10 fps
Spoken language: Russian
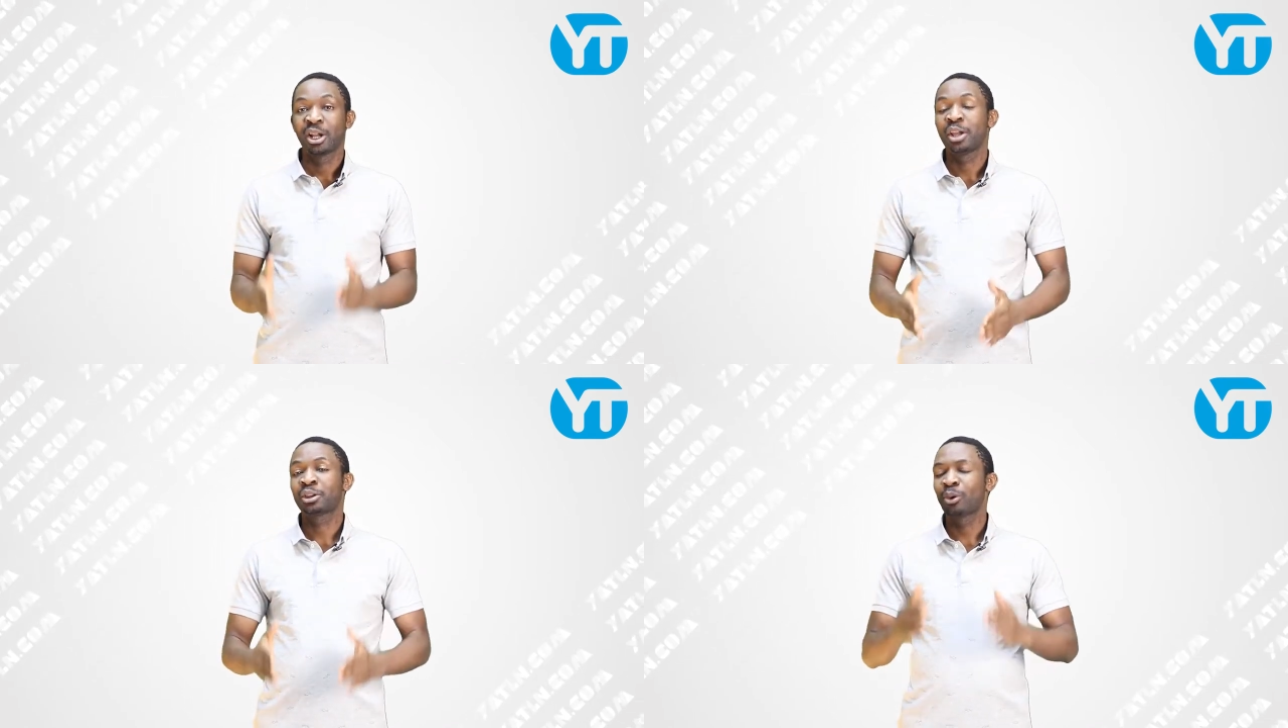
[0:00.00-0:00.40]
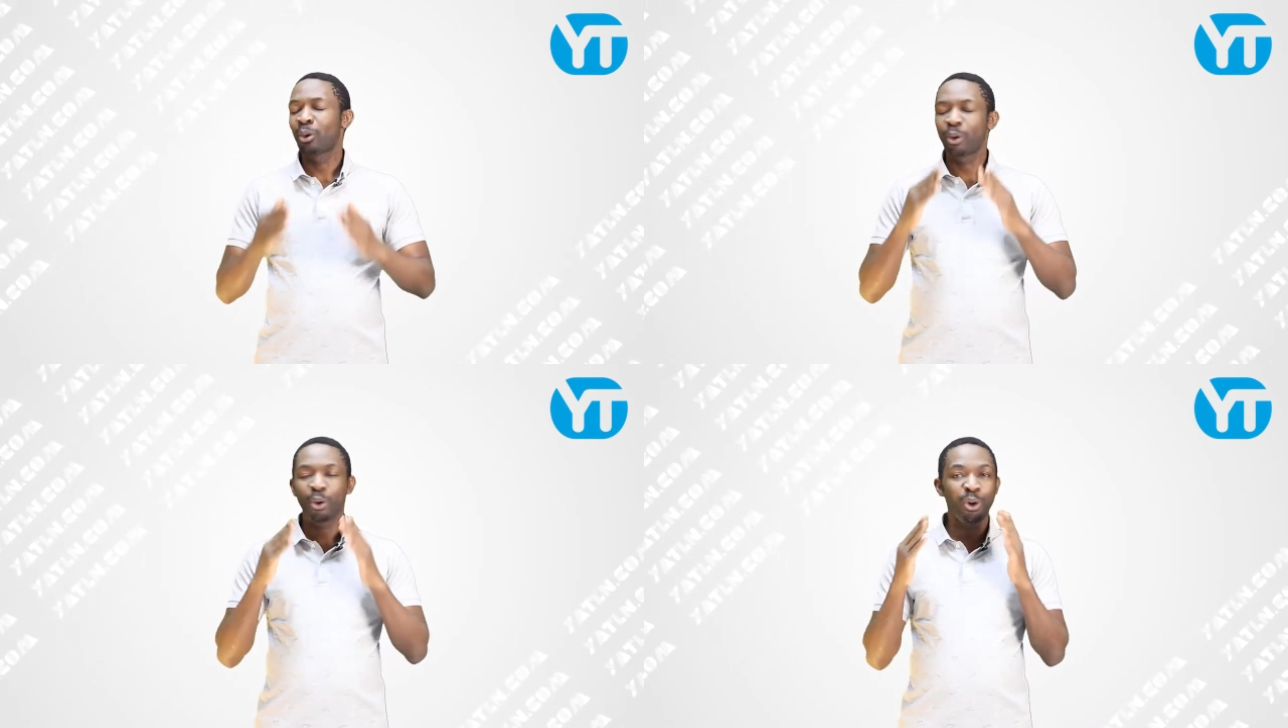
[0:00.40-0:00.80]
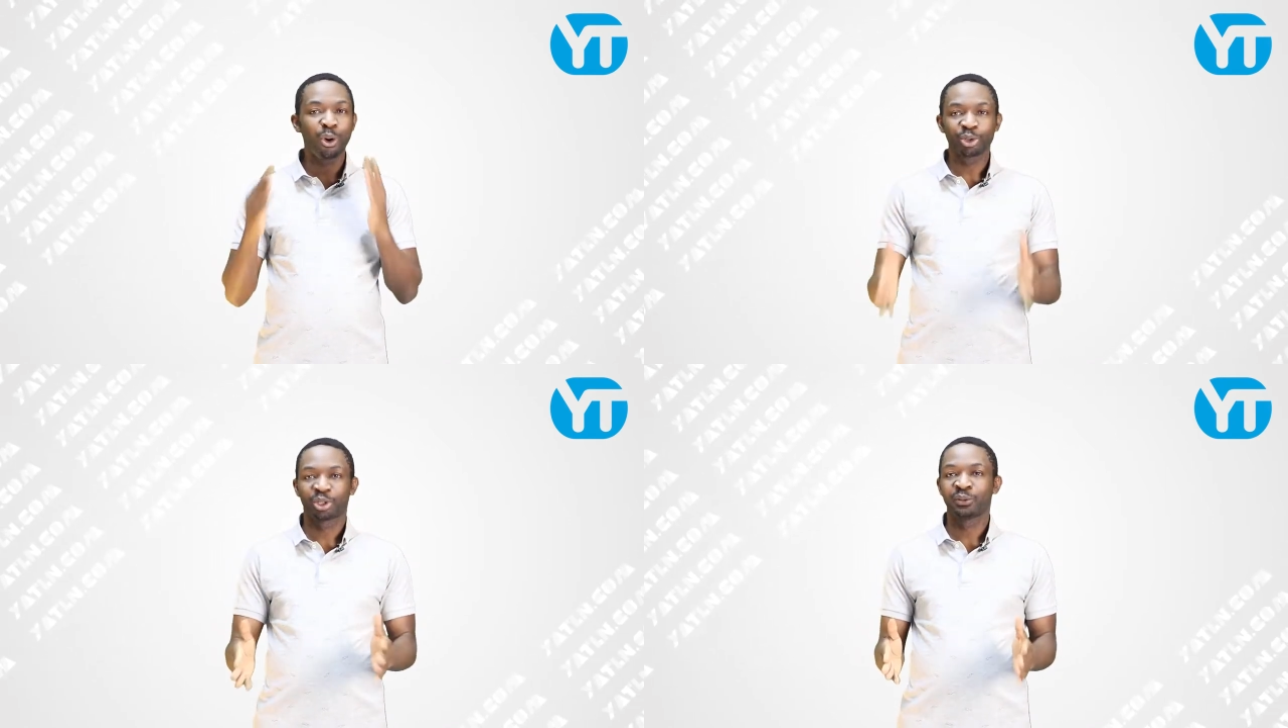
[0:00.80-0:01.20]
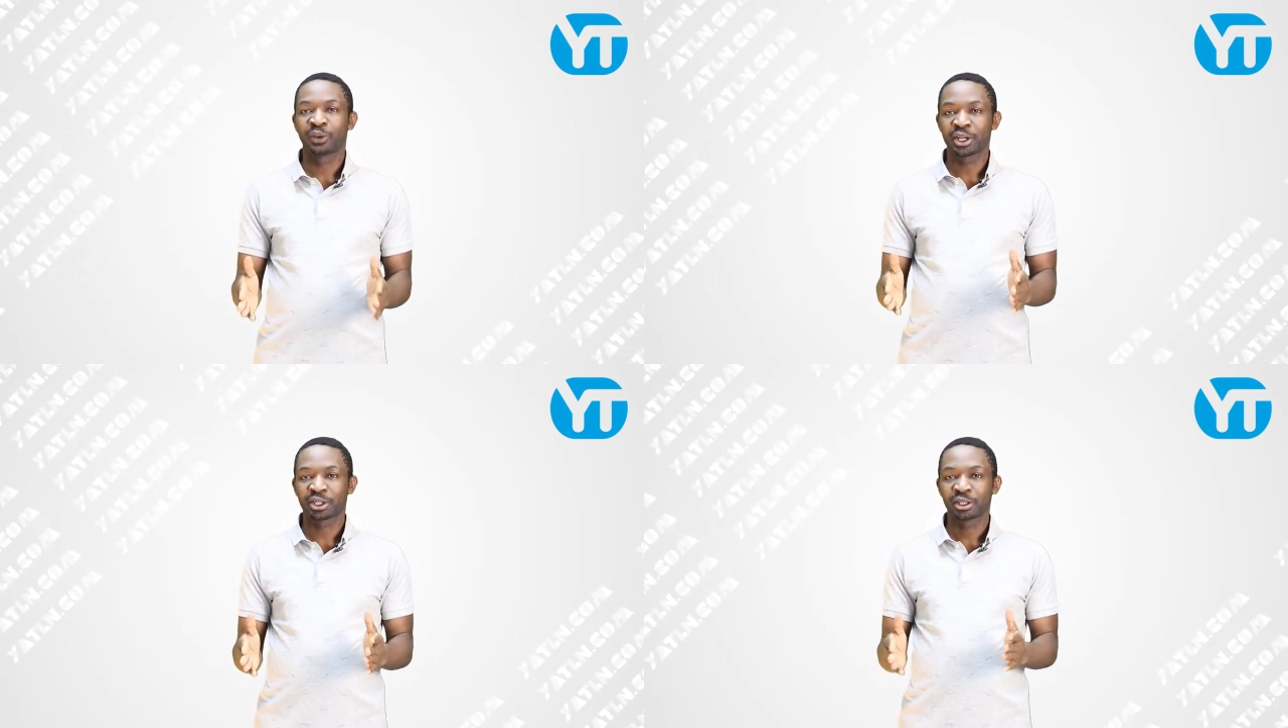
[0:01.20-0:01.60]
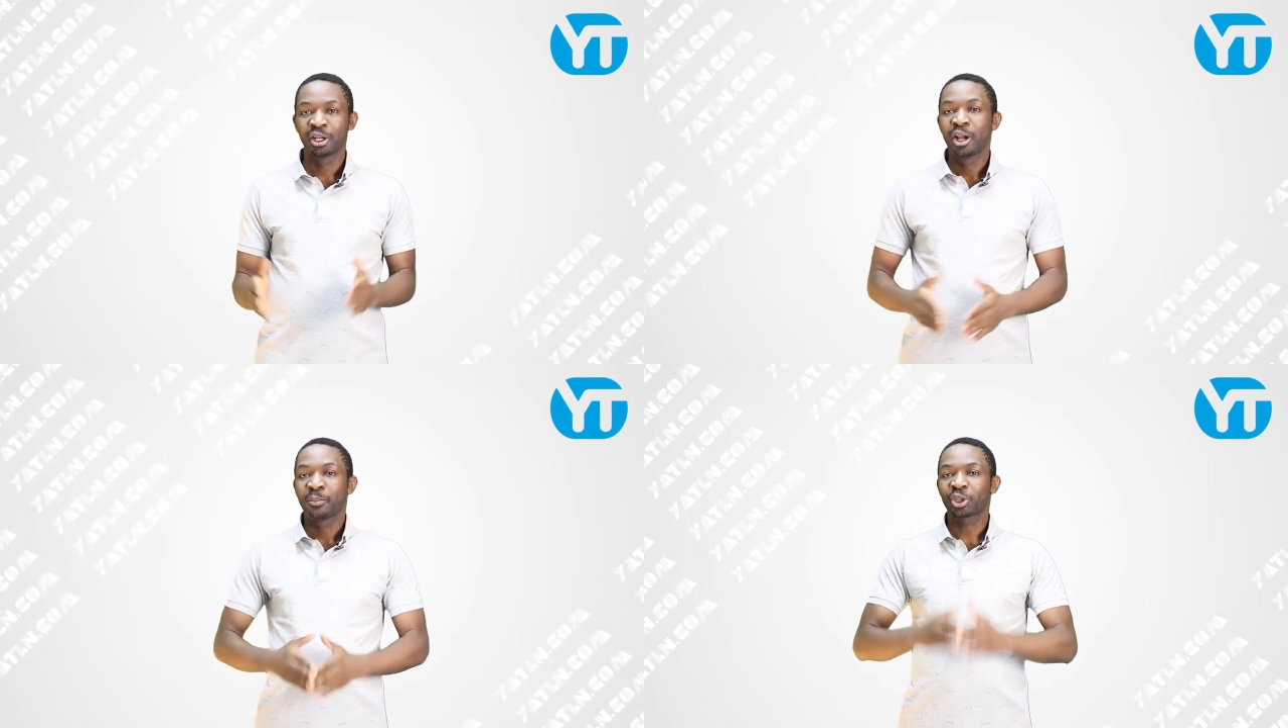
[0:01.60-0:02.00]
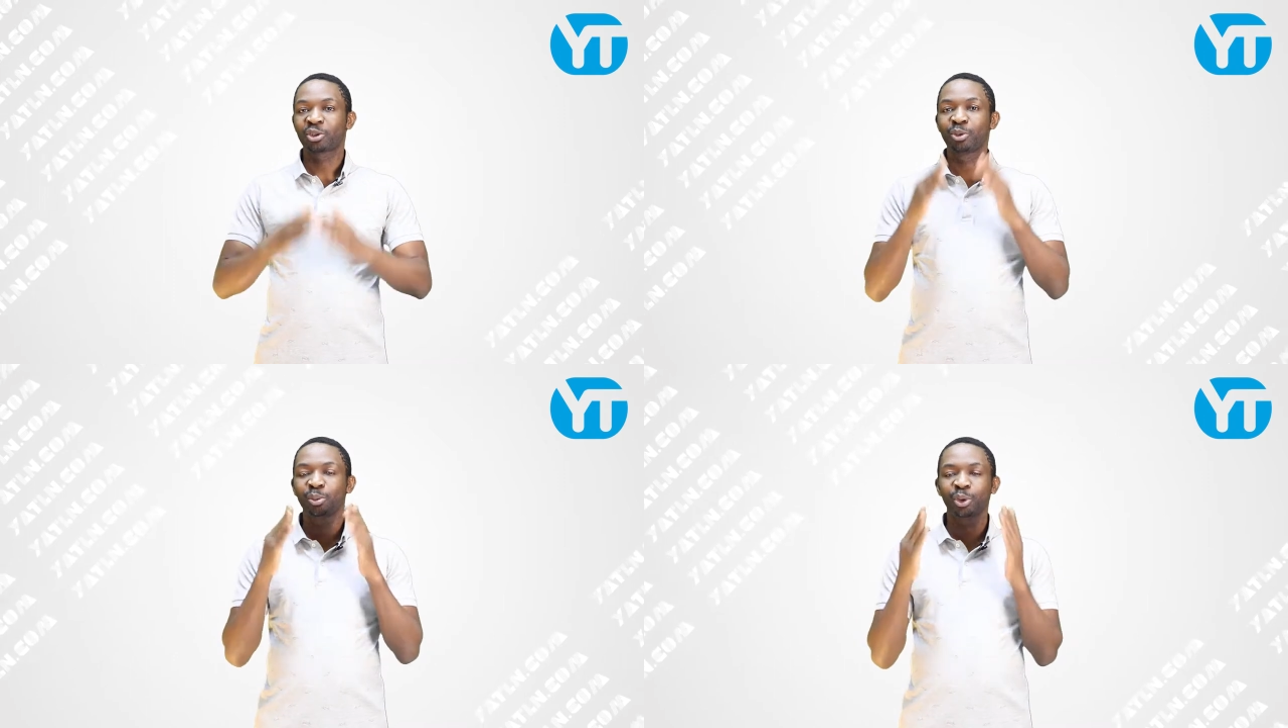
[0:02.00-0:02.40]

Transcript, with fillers: Это очень важно. Почему